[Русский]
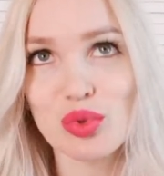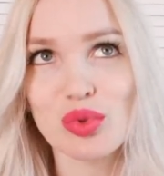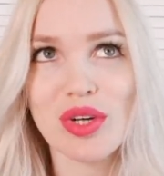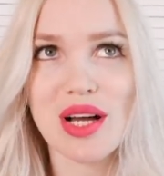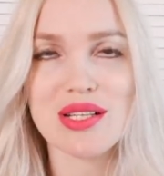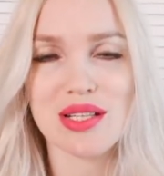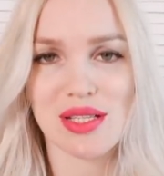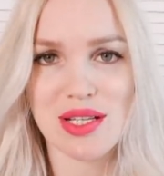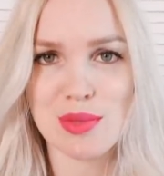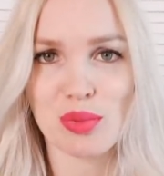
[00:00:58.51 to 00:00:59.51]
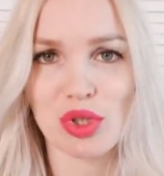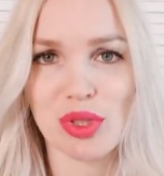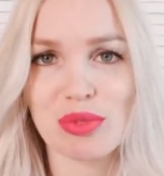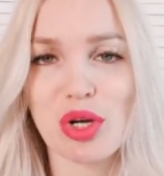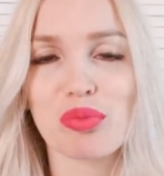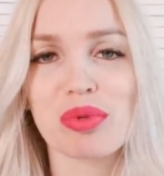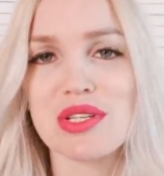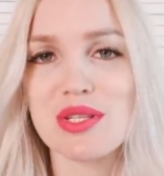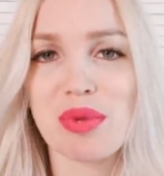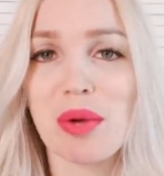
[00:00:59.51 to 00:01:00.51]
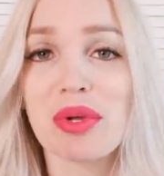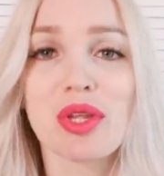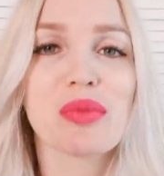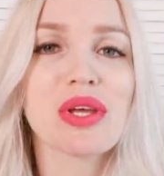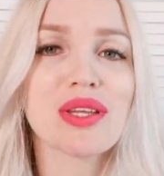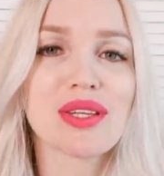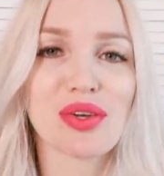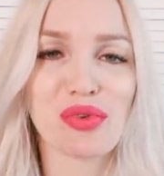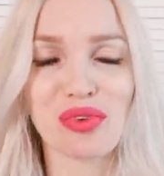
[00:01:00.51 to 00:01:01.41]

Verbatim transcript: Ну, как занялась спортом? Я купила себе абонемент в